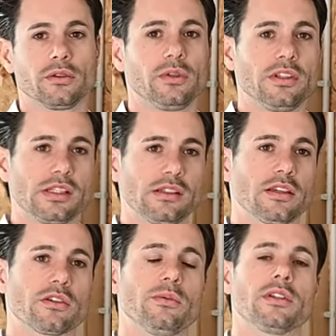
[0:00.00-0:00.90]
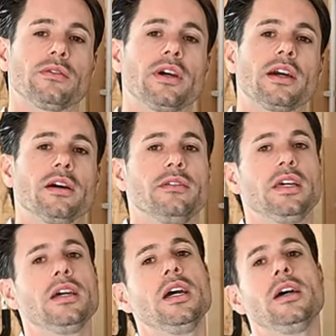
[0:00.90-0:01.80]
Und diese 6,2
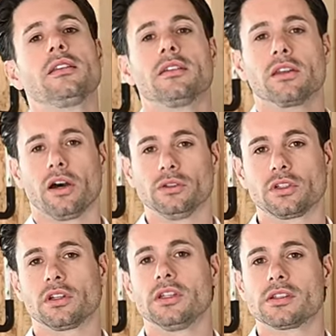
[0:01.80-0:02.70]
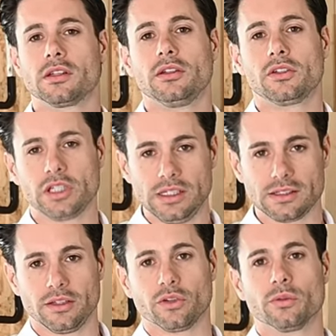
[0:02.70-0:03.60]
kW sind
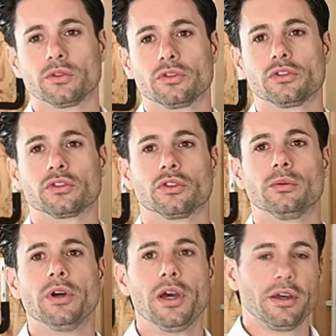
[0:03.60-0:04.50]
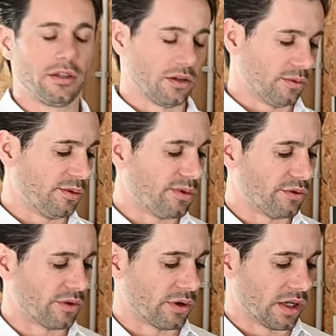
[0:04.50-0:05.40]
ausschließlich Überschussstrom, der über die
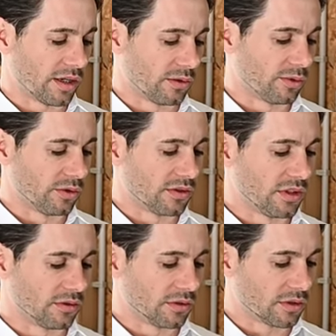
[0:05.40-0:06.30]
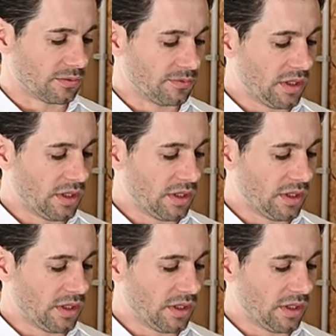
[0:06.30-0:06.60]
PV-Anlage produziert wird.